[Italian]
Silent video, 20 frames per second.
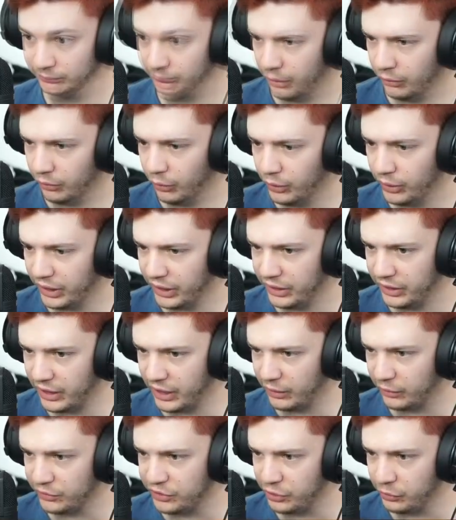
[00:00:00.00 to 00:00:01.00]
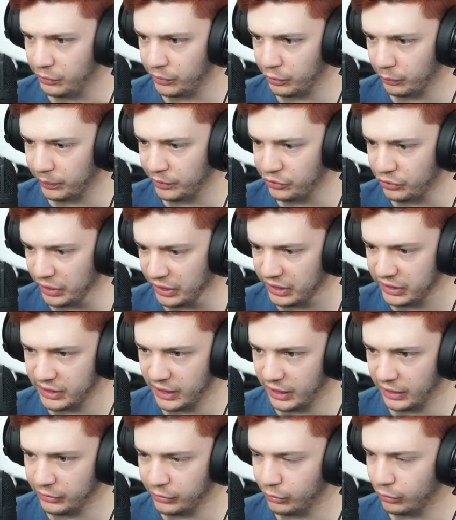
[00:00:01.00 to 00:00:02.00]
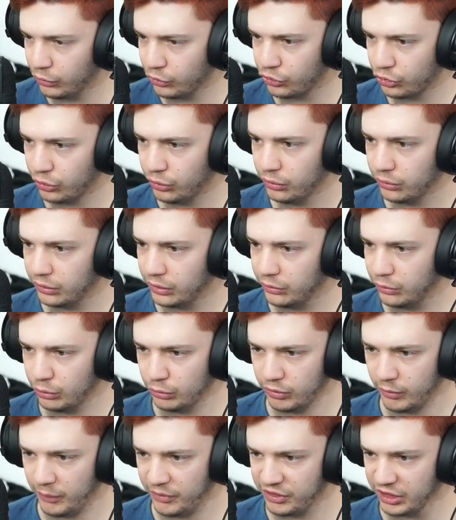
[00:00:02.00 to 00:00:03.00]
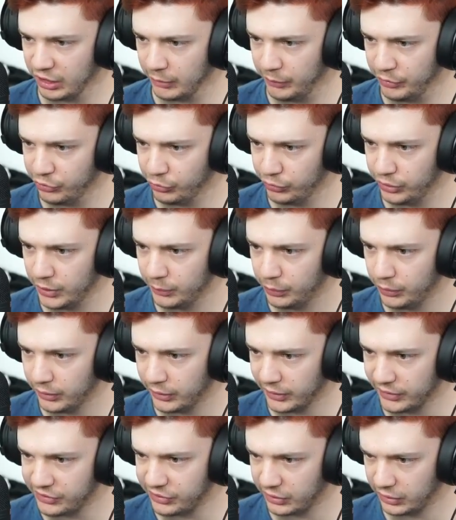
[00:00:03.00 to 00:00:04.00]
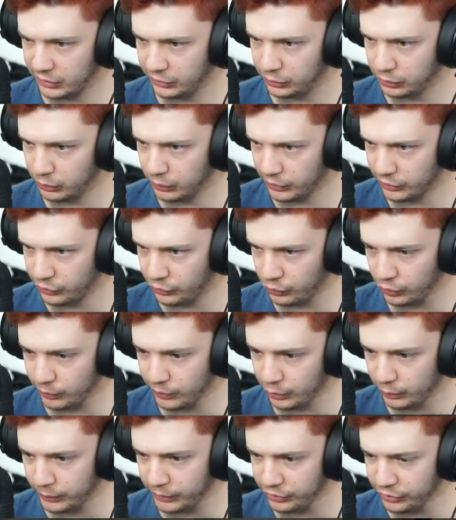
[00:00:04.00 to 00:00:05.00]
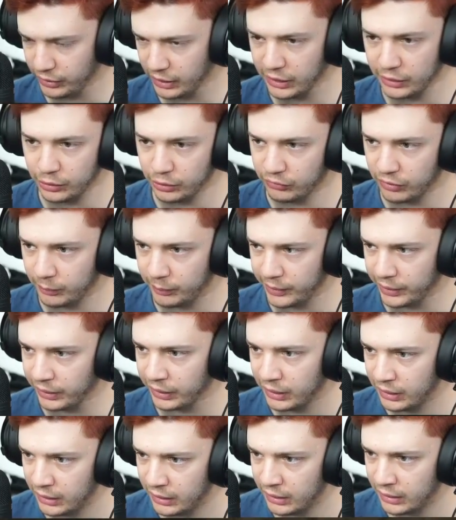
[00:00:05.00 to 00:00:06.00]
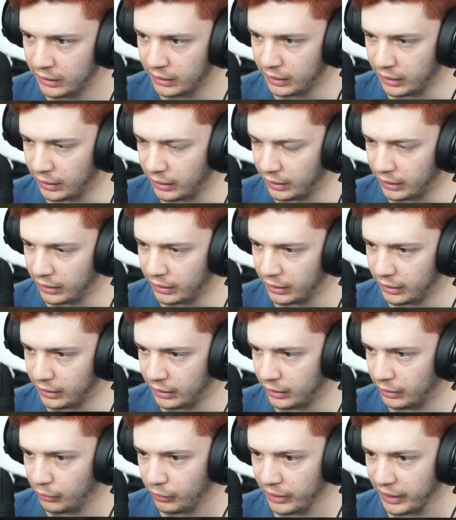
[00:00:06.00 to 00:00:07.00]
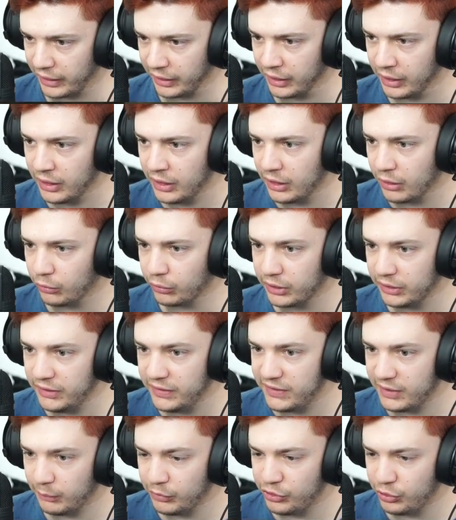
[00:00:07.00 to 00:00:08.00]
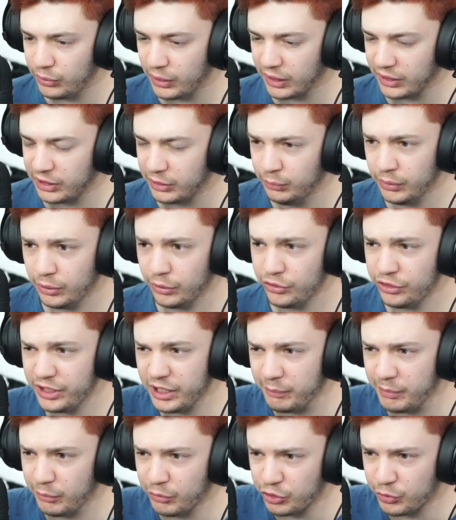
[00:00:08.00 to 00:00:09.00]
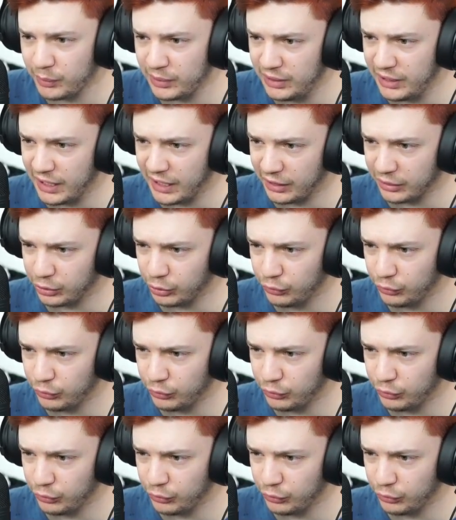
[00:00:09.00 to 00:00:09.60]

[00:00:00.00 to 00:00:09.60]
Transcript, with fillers: Ok, eccoci qui, ho preso anche danno, non so da dove, mi sa che mi sono tipo incastrato qua sopra, ho preso danno, vabbè. Eh, ok, organizziamoci un attimo. Una cosa che abbiamo sbagliato